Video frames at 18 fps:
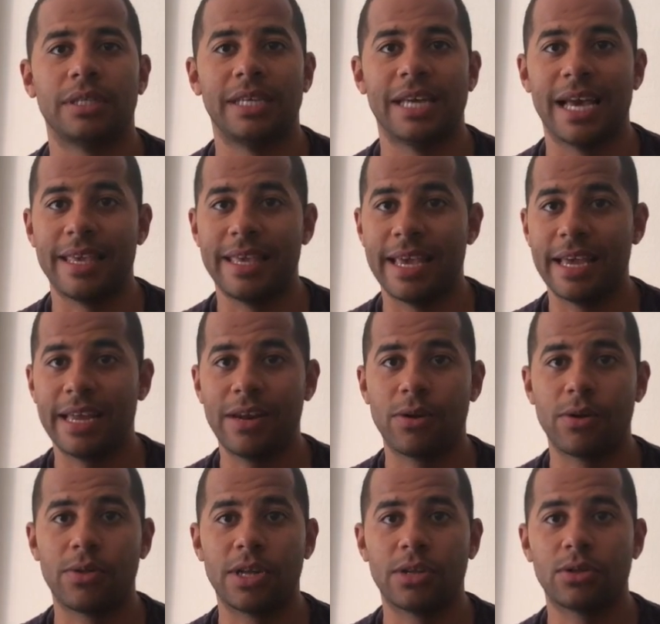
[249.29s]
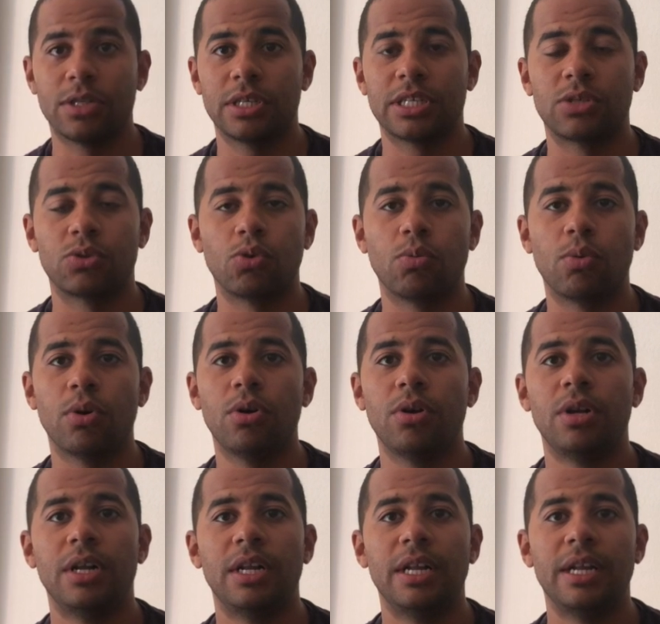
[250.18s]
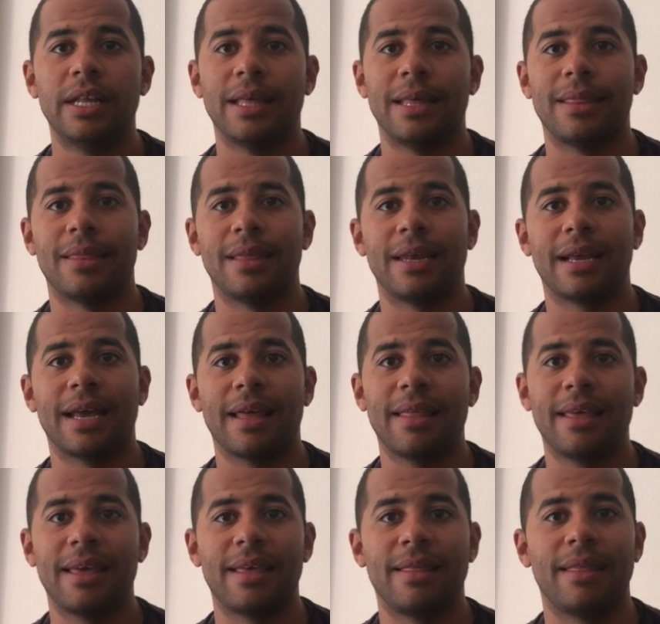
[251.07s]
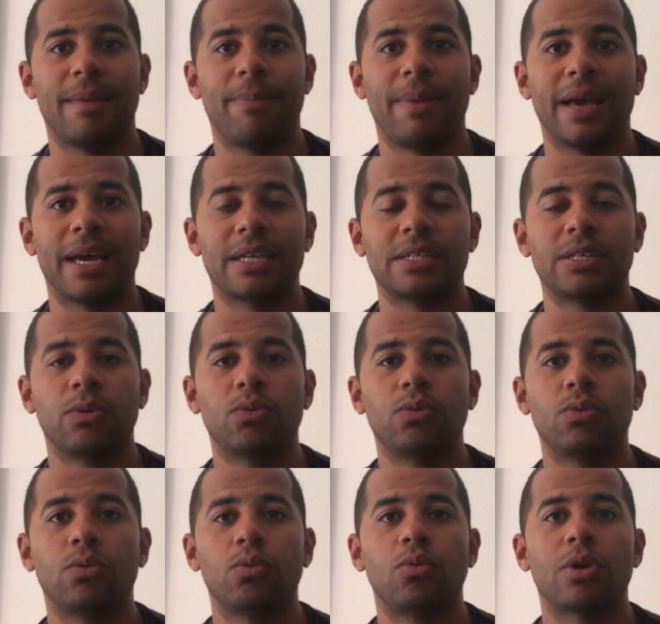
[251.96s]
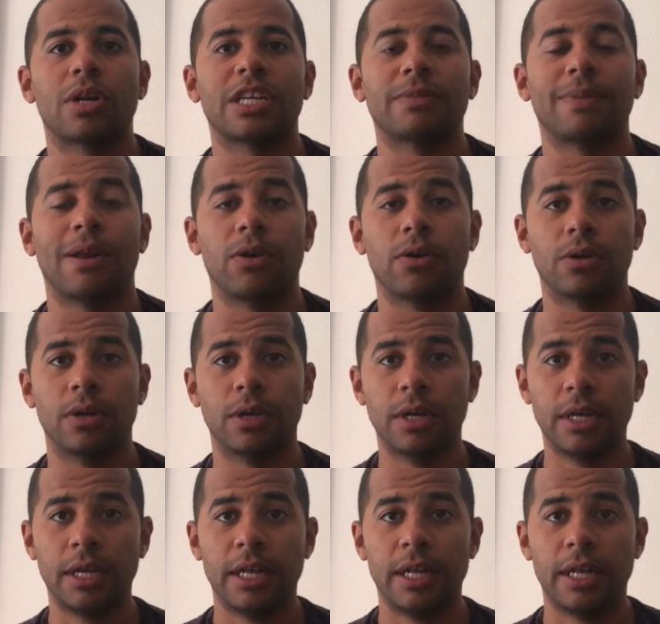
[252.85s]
Y ayer lo cierto es que estuvo cerca de, pegarse un, resbalón.